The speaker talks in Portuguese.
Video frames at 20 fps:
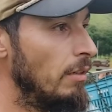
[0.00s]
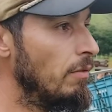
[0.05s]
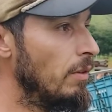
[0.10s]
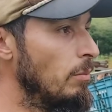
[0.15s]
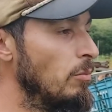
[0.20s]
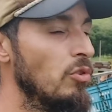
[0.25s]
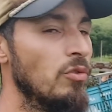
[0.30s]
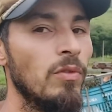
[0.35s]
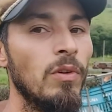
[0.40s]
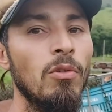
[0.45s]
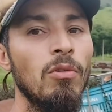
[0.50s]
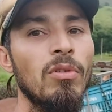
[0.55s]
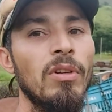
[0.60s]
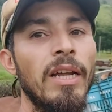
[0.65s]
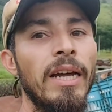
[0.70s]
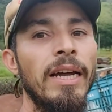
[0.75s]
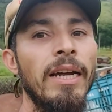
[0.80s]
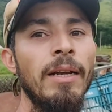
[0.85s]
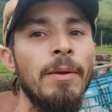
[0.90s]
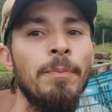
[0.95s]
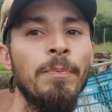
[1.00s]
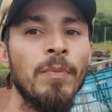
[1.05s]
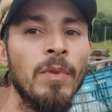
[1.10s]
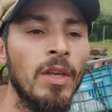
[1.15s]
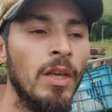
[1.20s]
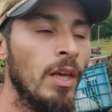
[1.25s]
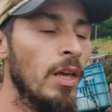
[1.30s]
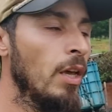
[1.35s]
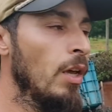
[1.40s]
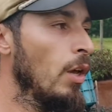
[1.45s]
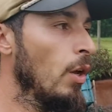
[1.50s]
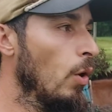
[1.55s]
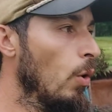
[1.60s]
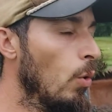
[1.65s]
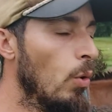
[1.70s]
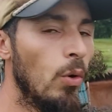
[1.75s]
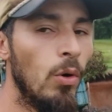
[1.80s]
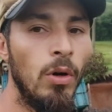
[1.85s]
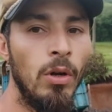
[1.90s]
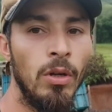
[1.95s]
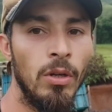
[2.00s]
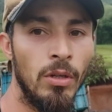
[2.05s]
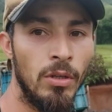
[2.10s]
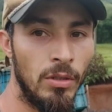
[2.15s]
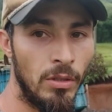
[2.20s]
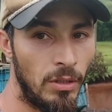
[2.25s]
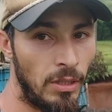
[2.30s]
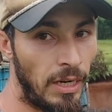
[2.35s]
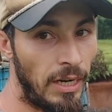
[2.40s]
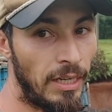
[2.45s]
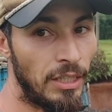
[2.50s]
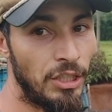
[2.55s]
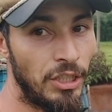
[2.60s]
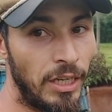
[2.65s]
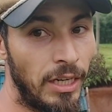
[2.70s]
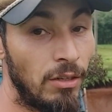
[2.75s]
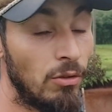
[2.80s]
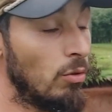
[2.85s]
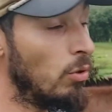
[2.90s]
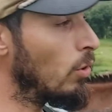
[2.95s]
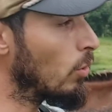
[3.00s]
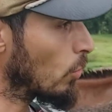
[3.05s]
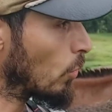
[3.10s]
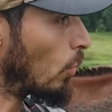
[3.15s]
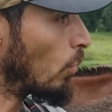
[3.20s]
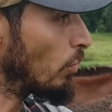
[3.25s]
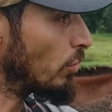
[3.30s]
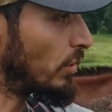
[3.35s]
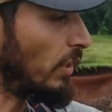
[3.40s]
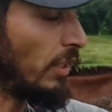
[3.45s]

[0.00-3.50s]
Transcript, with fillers: e vamos voltar o trajeto com